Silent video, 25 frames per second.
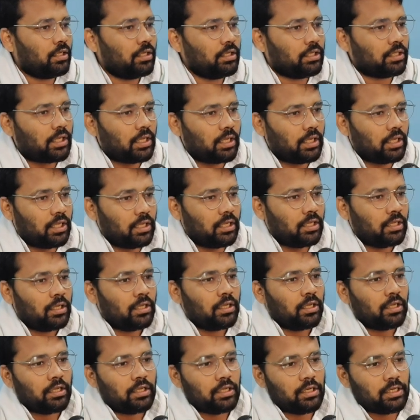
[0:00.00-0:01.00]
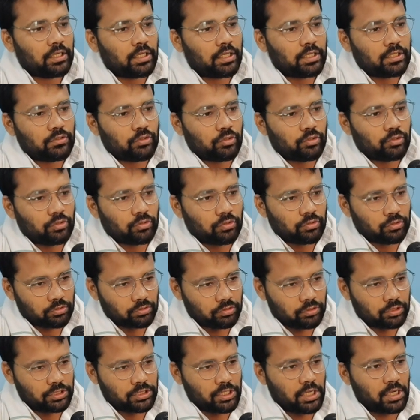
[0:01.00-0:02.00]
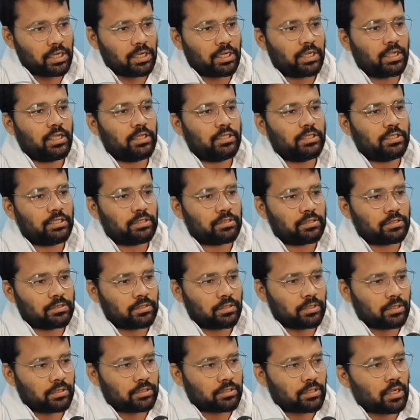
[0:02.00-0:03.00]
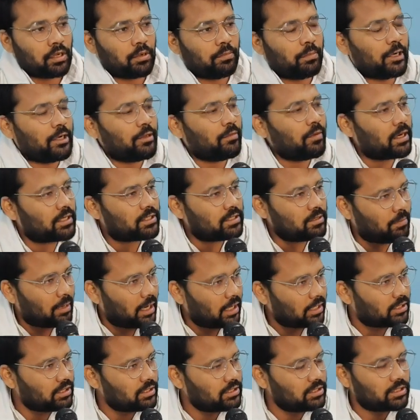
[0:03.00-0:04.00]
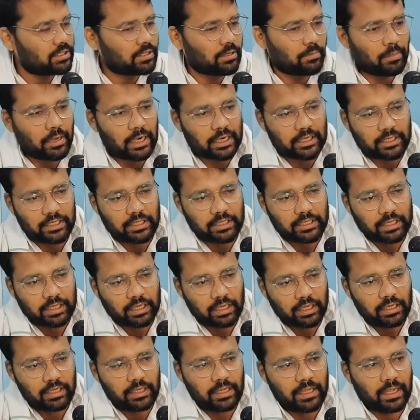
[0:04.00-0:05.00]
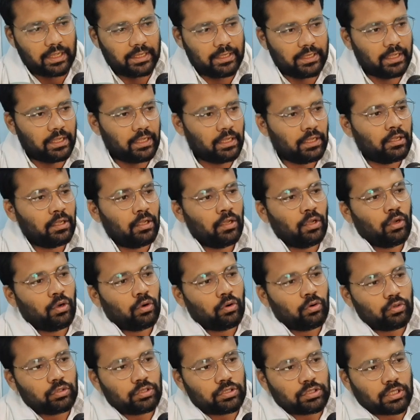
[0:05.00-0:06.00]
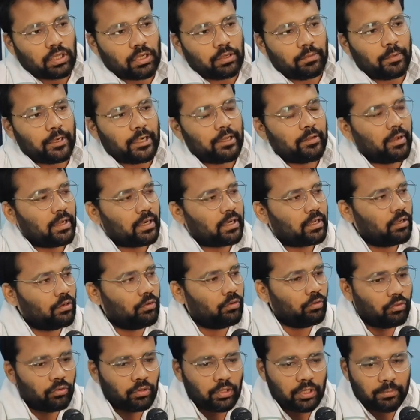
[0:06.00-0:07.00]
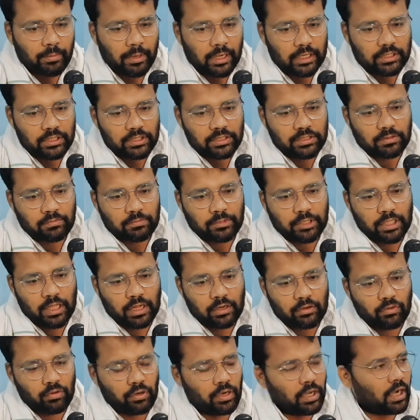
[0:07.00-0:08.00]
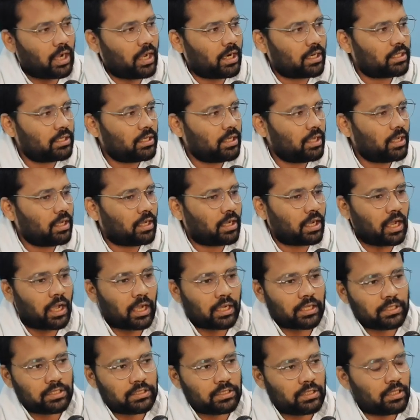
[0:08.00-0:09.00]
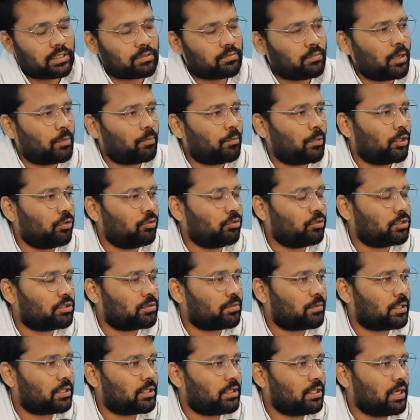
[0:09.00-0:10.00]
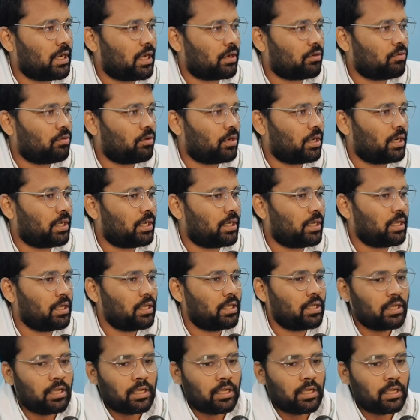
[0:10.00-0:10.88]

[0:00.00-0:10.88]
इनके इनके जो संघ के जिस संघ परिवार से भारतीय जनता पार्टी निकल के आई है उस संघ परिवार के लोगों ने भारतीय संविधान को नकार दिया कहा किस देश में हम अनुस्मृति लागू करेंगे